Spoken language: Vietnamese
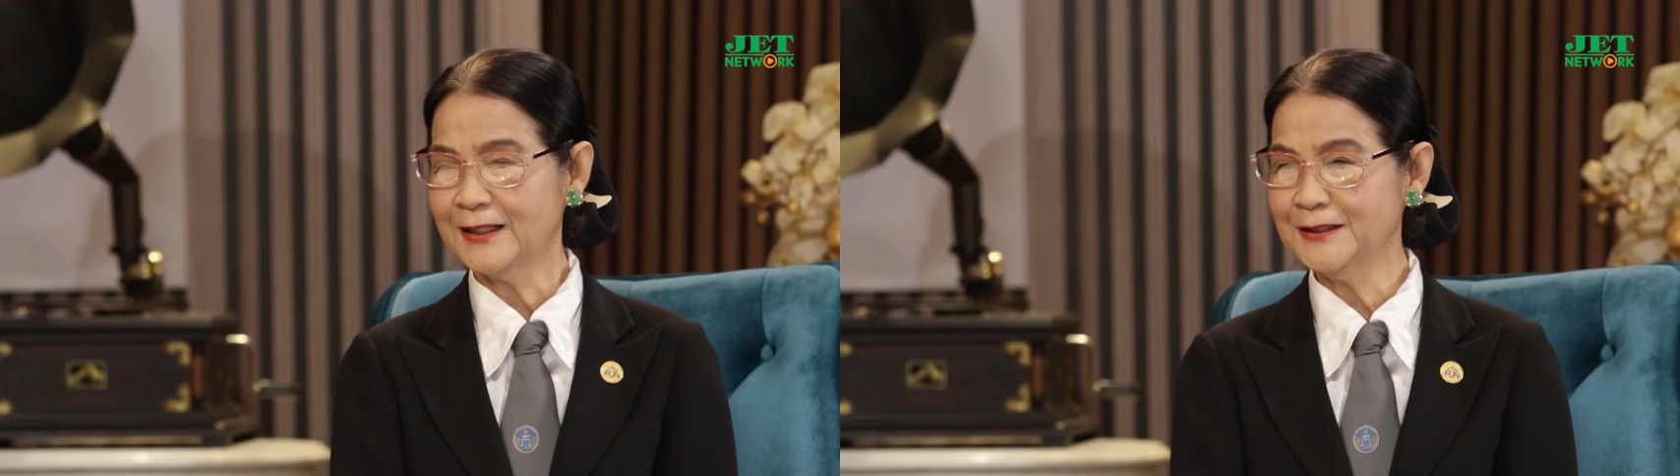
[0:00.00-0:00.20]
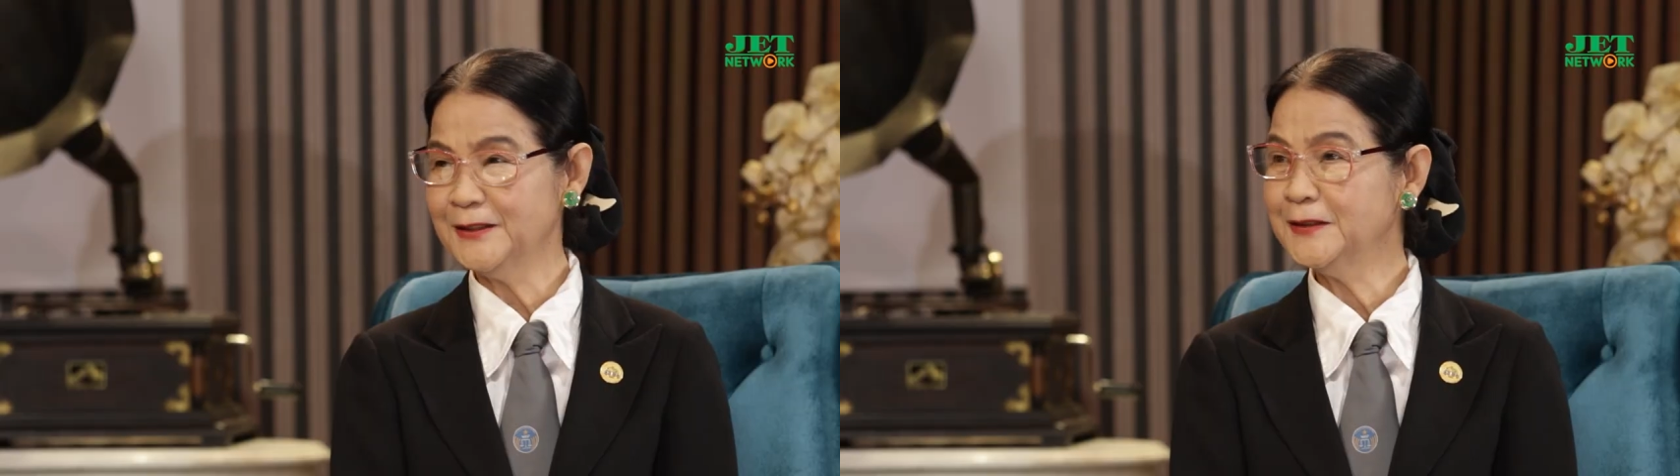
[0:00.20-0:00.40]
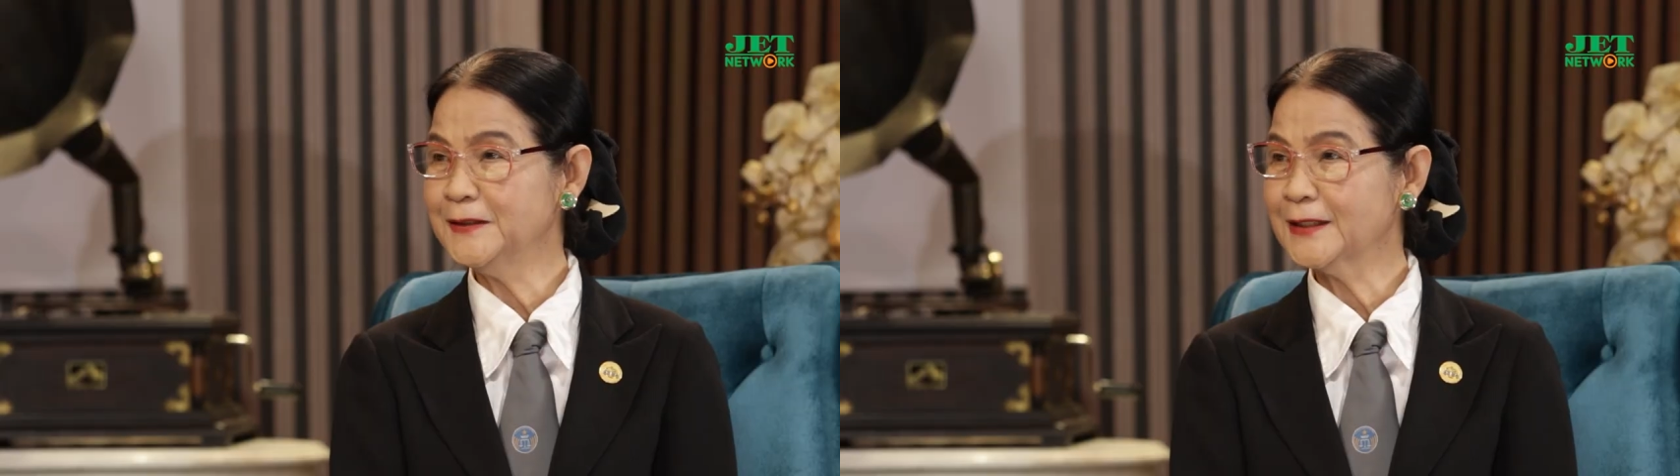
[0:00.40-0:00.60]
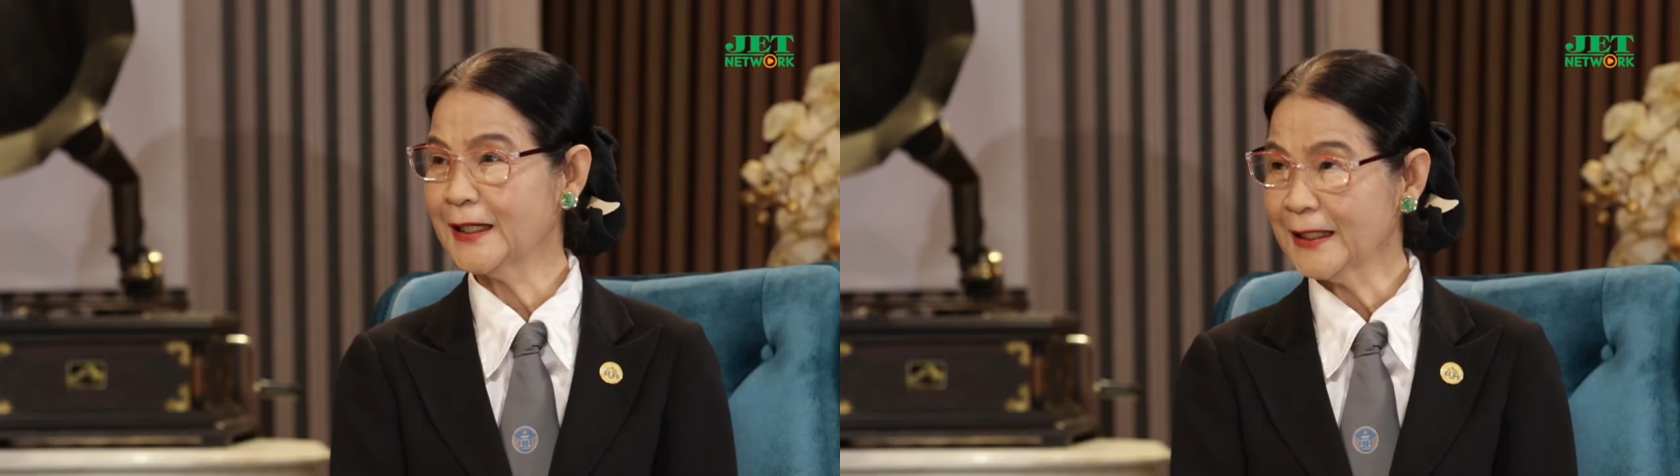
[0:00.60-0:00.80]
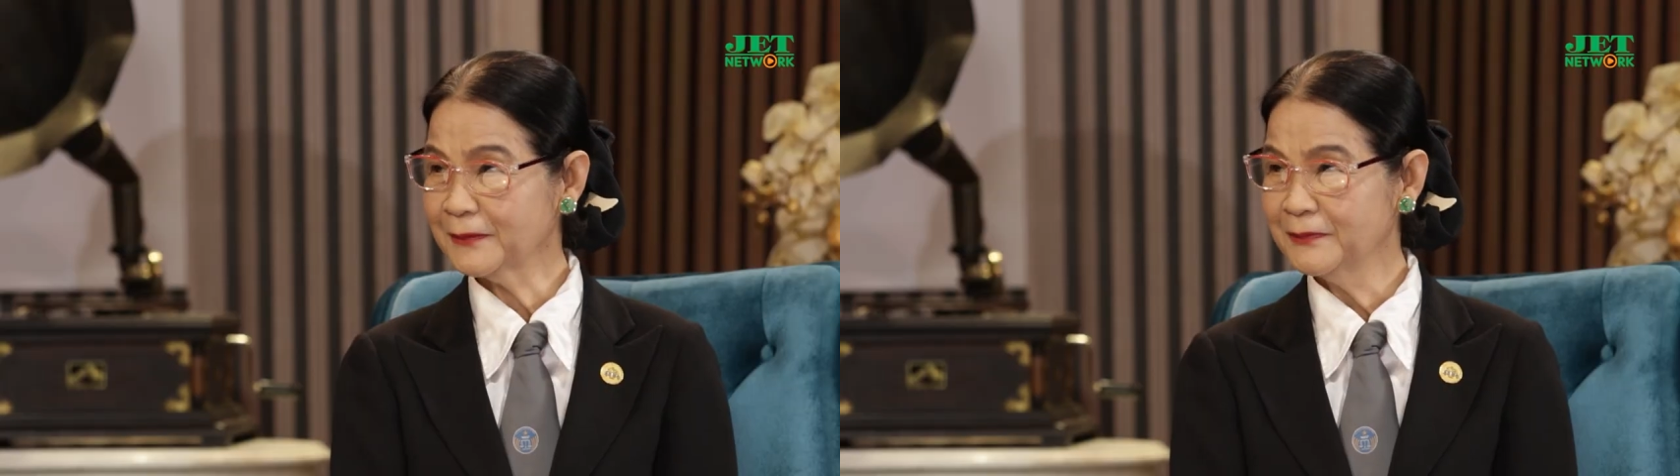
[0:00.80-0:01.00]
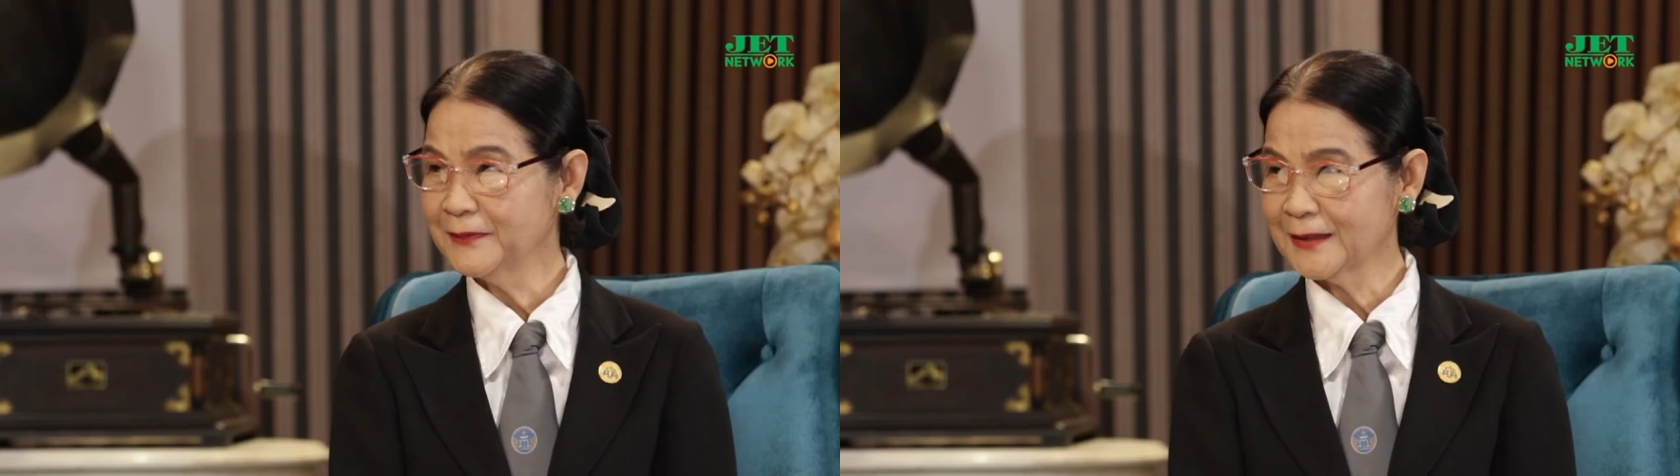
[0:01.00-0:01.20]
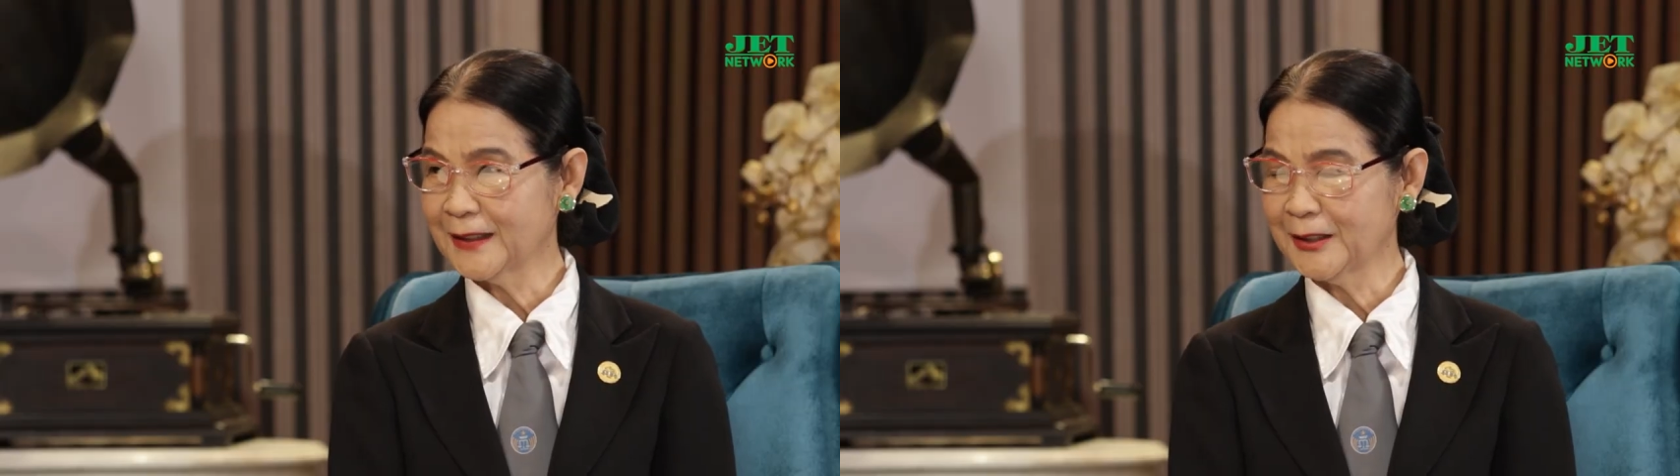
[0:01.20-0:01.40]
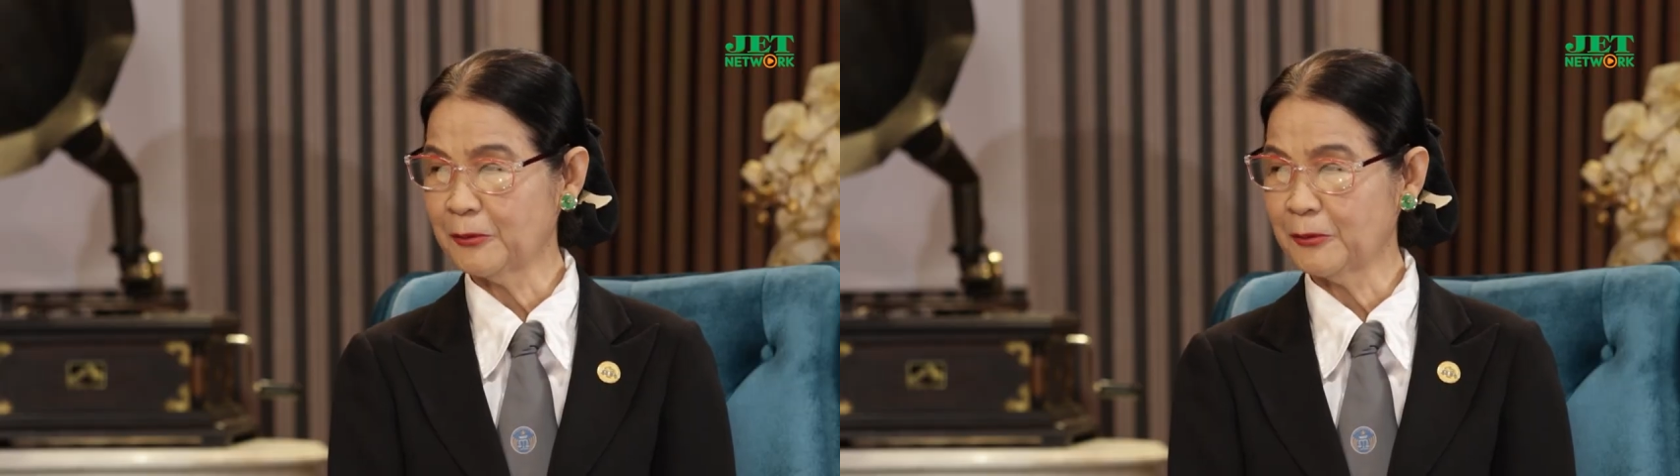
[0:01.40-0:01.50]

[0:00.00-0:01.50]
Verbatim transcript: à, giới tính khác à,